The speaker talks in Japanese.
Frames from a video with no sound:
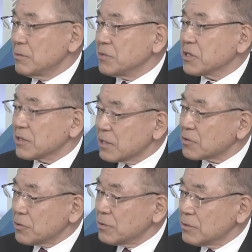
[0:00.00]
味方だ
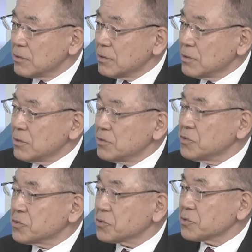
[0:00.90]
とい
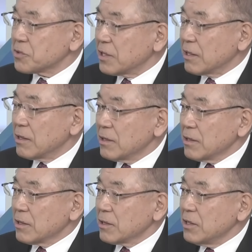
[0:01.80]
うことで、
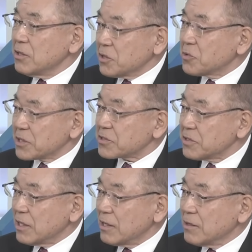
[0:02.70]
はい、インテルはです
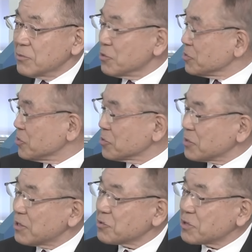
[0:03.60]
ねもう日本
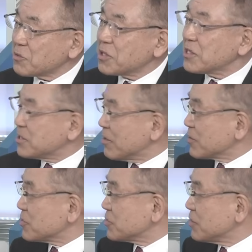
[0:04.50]
の半導体を敵視したわ
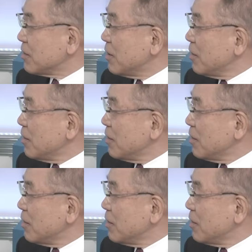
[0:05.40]
けですよね。